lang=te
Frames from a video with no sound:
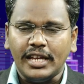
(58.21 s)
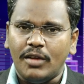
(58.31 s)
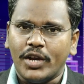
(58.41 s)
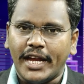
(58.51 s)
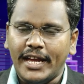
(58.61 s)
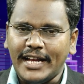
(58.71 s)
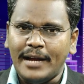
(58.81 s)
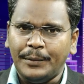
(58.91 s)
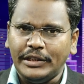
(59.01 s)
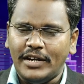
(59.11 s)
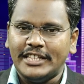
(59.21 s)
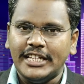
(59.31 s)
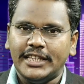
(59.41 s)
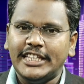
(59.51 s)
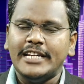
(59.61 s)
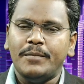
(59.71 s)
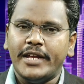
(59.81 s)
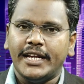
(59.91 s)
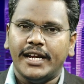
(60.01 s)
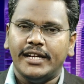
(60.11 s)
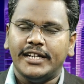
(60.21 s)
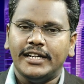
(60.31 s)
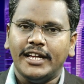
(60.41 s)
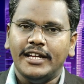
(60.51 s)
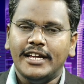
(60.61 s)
ఓకే కాకపోతే వీళ్ళ దిద్దిని మెరుగు ఏంటంటే